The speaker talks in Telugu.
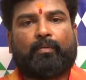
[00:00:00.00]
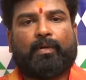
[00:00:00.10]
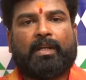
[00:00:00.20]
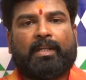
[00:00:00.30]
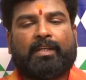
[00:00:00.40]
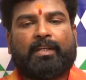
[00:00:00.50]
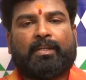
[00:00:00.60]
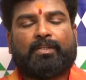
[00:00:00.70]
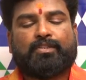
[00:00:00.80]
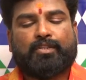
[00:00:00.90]
కొన్ని
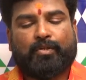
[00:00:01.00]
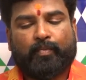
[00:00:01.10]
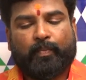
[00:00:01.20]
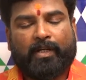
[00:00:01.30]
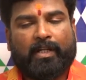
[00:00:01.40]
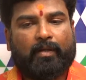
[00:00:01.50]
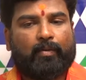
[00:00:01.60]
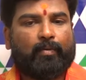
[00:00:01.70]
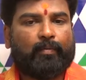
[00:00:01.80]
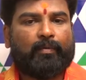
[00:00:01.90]
చెడు
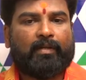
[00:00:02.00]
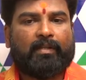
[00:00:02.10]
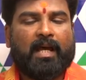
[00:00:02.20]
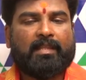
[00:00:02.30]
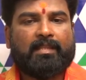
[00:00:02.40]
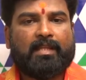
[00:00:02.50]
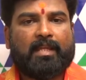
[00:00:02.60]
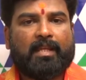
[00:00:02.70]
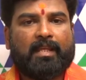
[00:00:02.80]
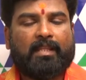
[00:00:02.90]
పీడలు రాత్రి
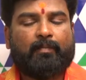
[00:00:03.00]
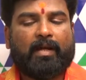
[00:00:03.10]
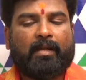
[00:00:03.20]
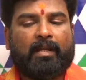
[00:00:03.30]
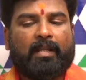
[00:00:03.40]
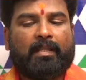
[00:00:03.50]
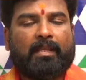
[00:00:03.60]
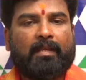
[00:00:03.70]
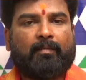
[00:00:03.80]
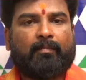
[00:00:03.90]
అనేది
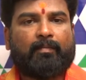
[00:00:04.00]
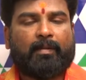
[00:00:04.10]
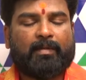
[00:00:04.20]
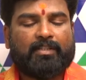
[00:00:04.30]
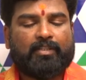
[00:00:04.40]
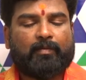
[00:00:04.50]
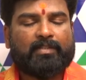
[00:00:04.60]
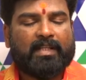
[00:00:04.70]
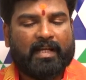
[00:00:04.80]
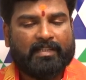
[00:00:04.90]
పగలనేది ప్రపంచంలో
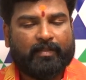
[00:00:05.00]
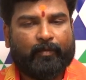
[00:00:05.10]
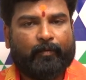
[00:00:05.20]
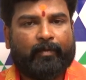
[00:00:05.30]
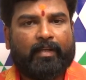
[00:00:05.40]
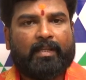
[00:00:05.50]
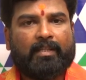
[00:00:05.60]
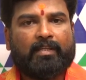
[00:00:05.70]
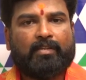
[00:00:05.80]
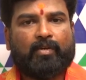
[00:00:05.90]
సహజము
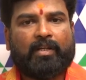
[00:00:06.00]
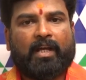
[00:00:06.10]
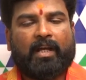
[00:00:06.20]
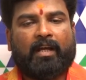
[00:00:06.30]
ఈ యొక్క